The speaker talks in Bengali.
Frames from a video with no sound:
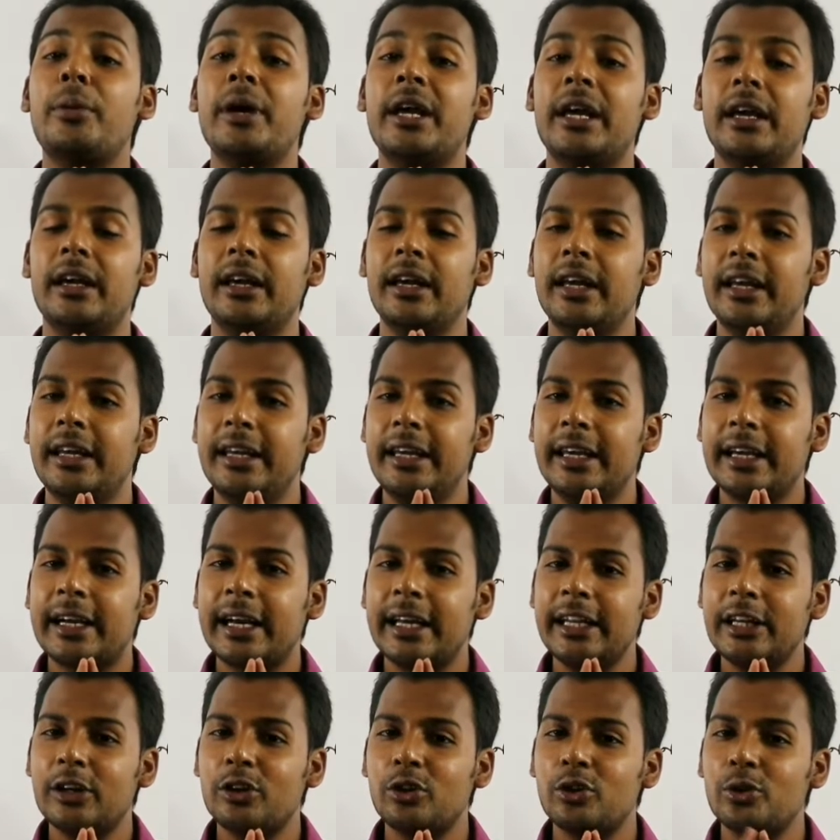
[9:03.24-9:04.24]
হবে
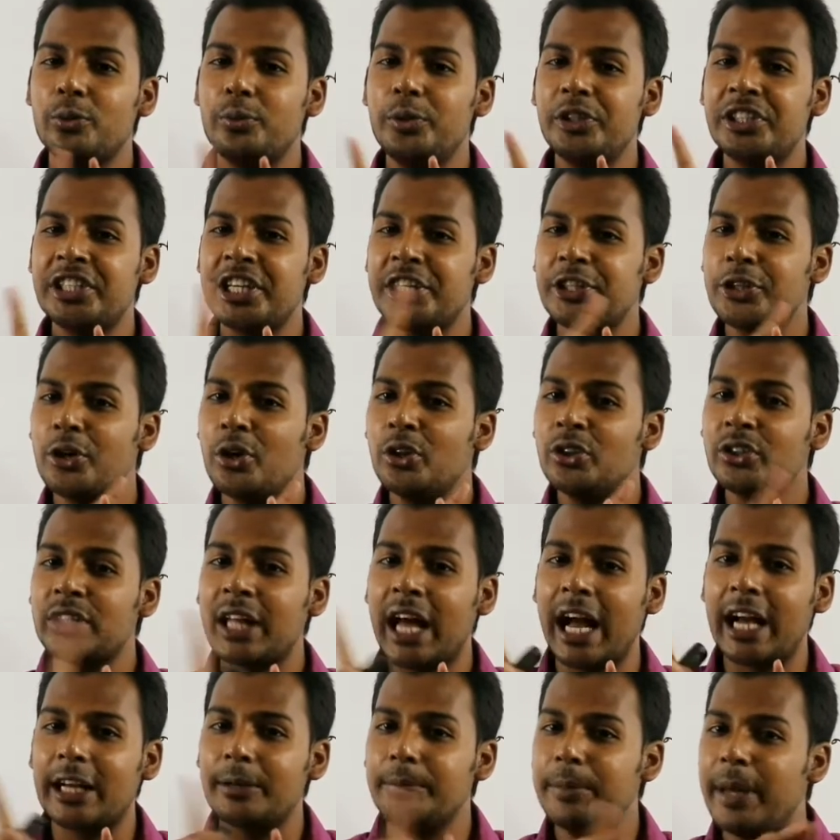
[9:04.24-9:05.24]
এখানে কোনো বিশেষণ
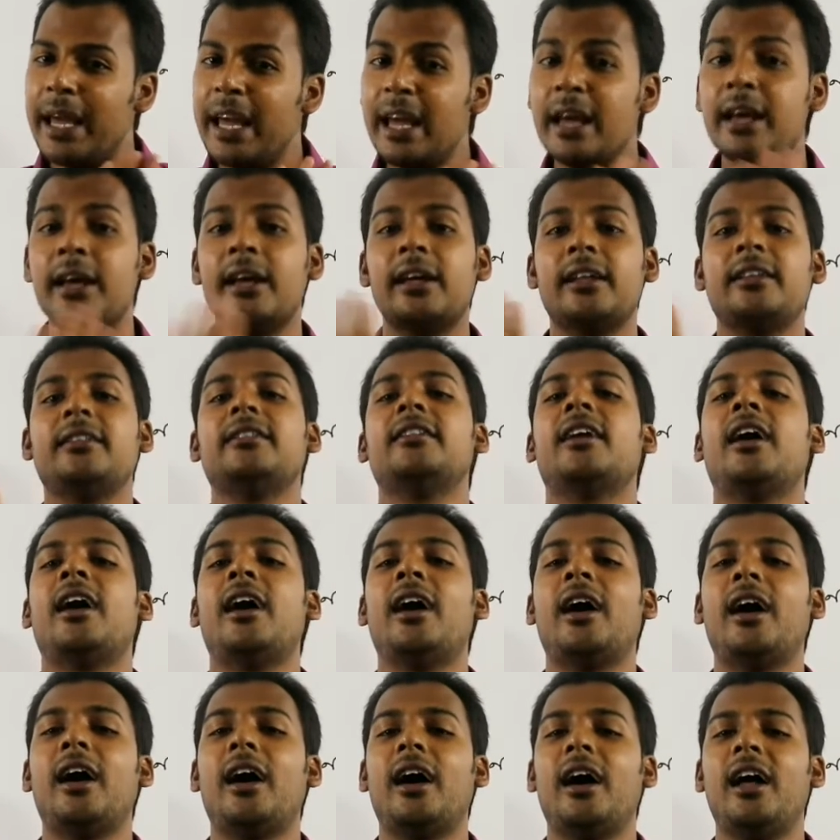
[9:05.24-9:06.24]
থাকবে
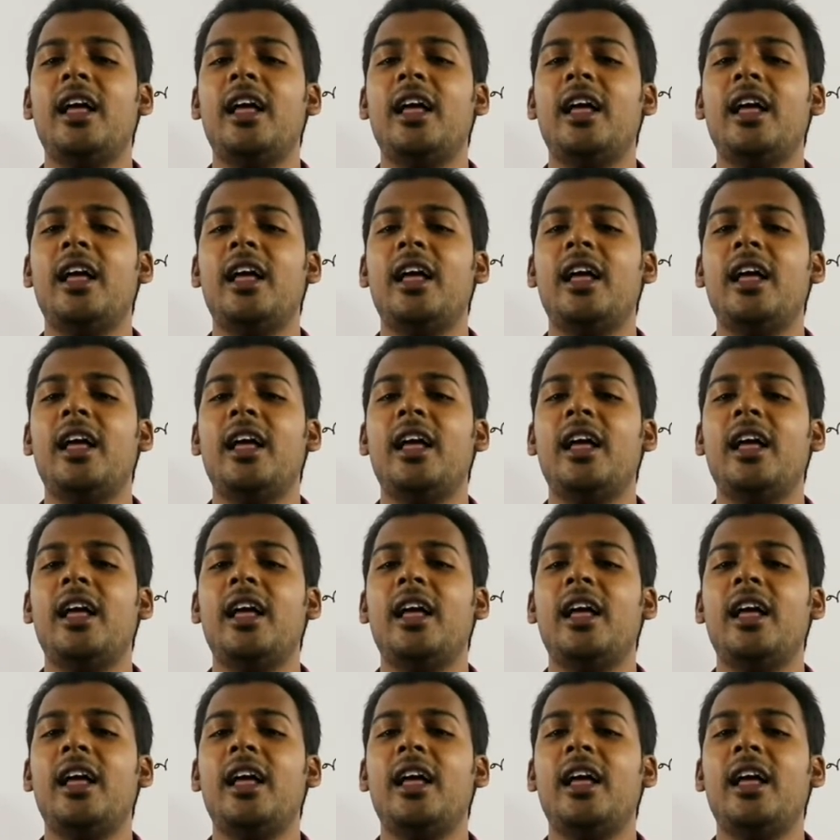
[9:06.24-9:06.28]
না